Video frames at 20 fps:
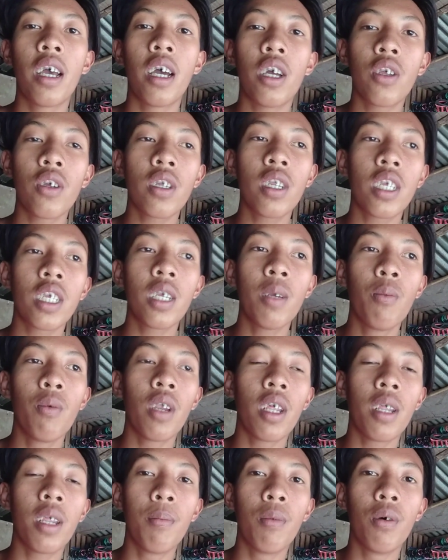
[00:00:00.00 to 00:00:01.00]
anong
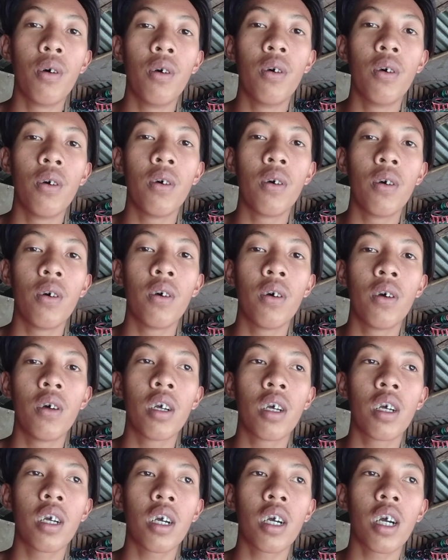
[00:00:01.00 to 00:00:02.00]
nasimulan mo
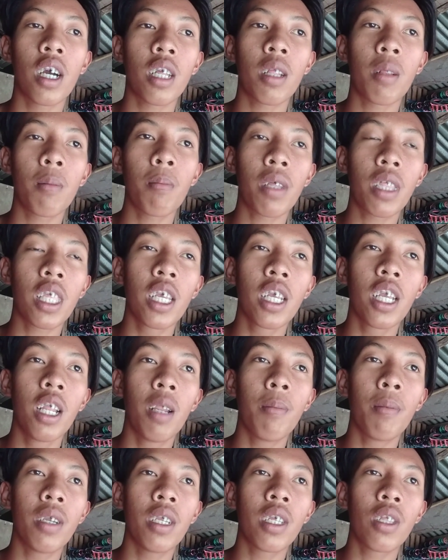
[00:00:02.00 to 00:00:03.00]
kahit
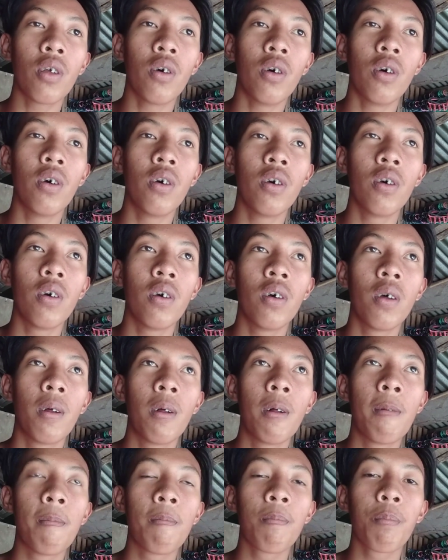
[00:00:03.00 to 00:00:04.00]
matigil man ito
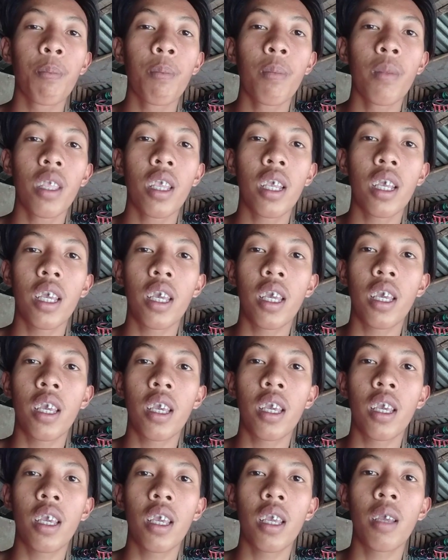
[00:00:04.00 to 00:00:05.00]

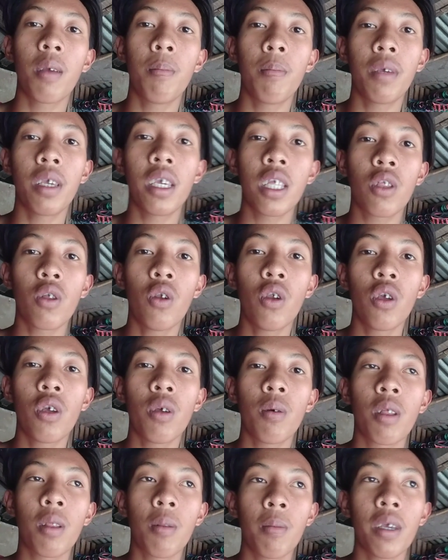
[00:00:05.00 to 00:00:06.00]
eh may ituloy
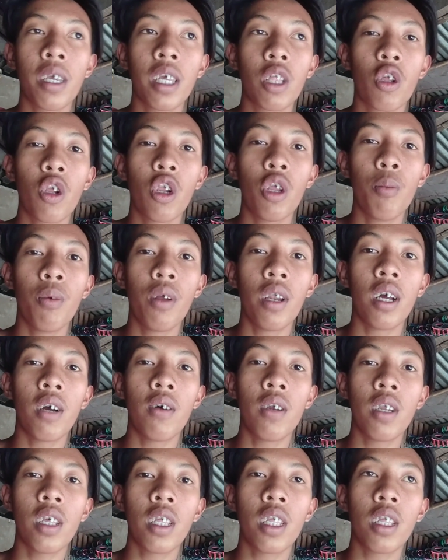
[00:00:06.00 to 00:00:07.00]
may ituloy mo lang
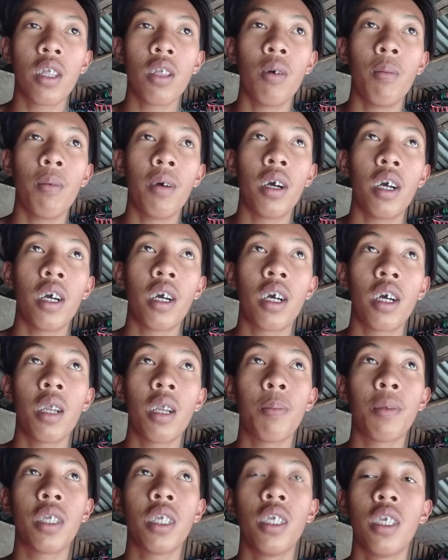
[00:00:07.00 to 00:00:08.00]
ulit ito mga
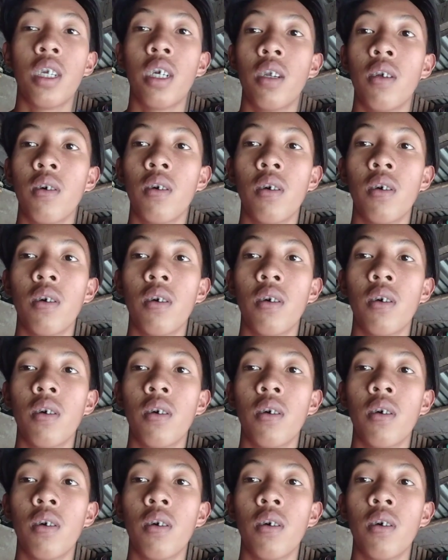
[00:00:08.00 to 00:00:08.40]
kalaptids